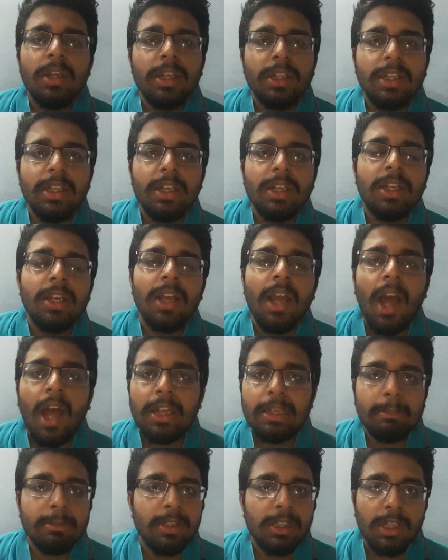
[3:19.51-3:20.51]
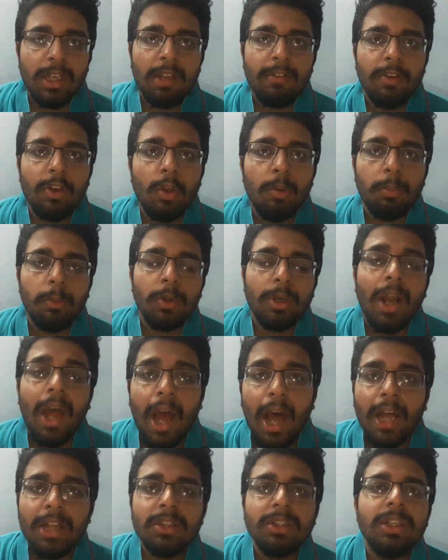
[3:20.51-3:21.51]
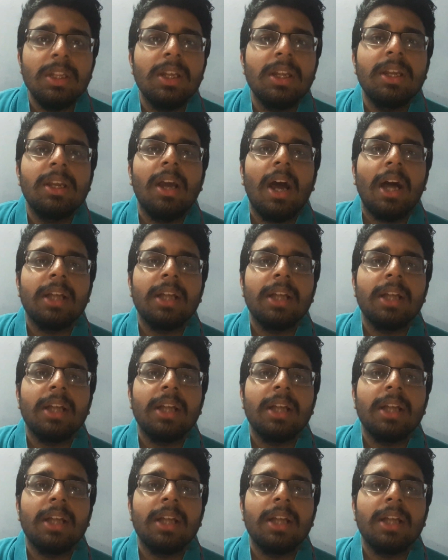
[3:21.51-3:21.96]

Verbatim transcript: இது இருக்குங்க அதை பற்றி நிறைய வீடியோ வீடியோ போடுறேன் அதுக்கு